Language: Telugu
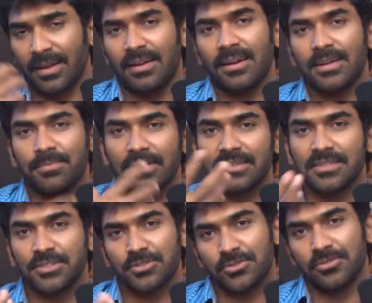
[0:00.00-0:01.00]
అలాంటి
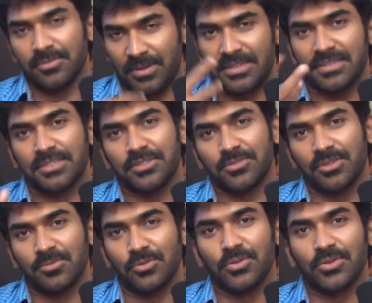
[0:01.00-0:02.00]
ప్రజెంటేషన్తో
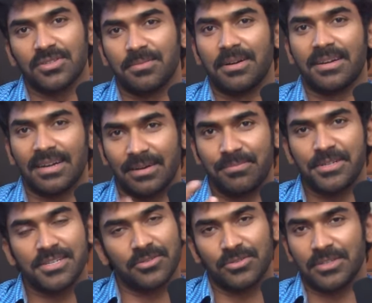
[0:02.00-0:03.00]
ప్రజెంటేషన్తో ముందుకు వస్తే బెటర్
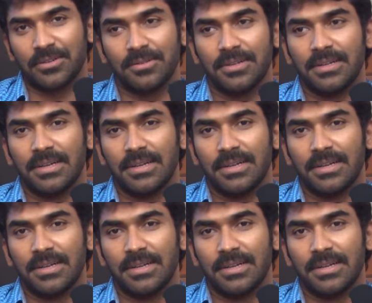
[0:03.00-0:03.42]
అనిపించి వచ్చాను